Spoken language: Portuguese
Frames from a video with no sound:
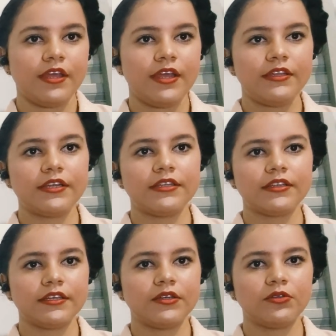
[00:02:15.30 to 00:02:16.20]

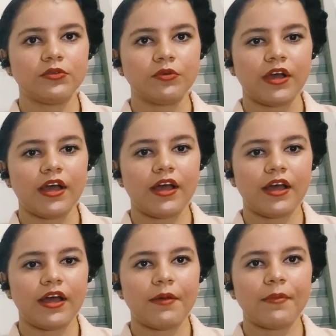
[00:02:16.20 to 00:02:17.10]
Entretanto,
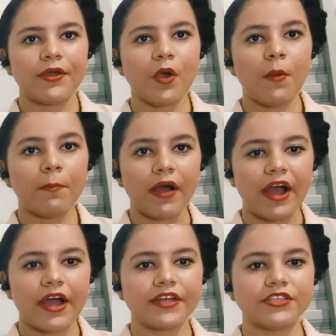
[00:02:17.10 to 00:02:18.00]
a maior
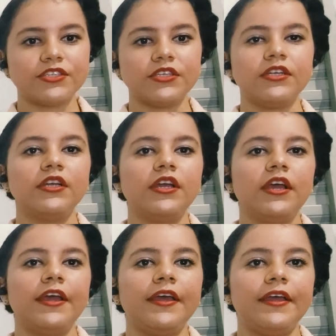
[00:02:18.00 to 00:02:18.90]
parte
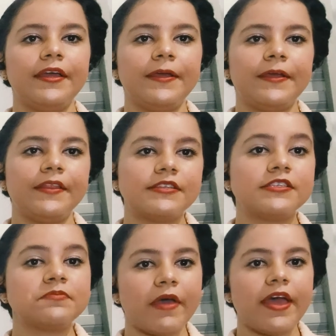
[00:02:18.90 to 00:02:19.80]
é, das
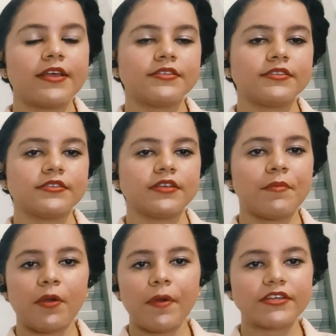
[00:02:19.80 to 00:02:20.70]
espécies, a
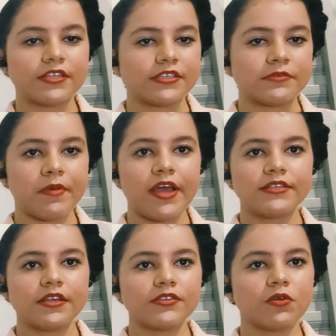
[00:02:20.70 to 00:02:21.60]
maior parte das
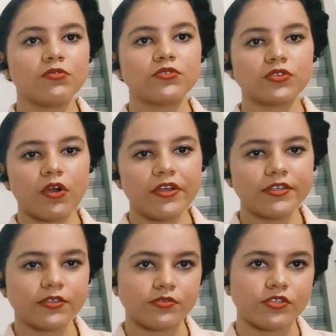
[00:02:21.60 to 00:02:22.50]
espécies, elas constroem
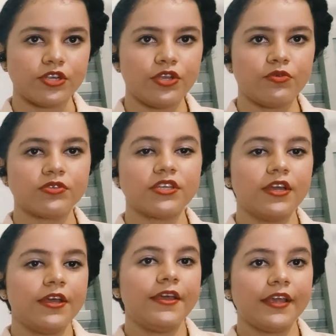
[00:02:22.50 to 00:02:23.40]
seus ninhos
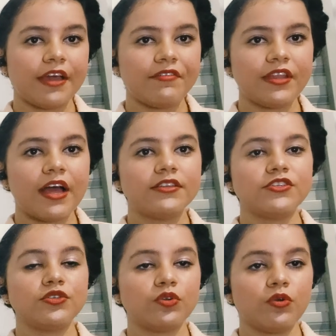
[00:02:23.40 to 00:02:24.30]
em cavidades
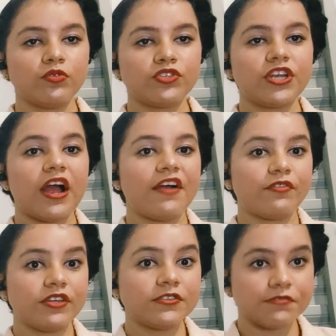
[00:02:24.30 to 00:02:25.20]
de troncos de
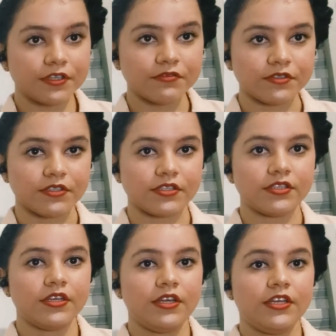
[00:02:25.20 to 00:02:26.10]
árvores vivas,
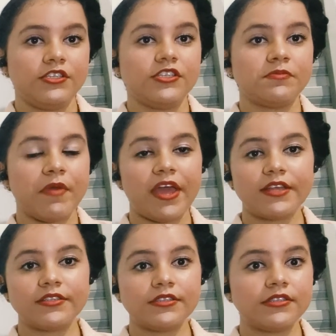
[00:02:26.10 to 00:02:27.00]
de
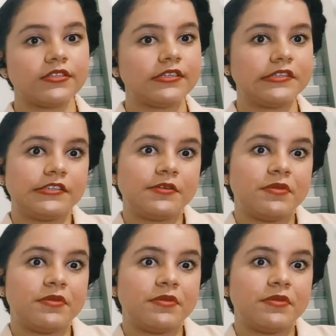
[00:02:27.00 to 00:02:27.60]
espécies e de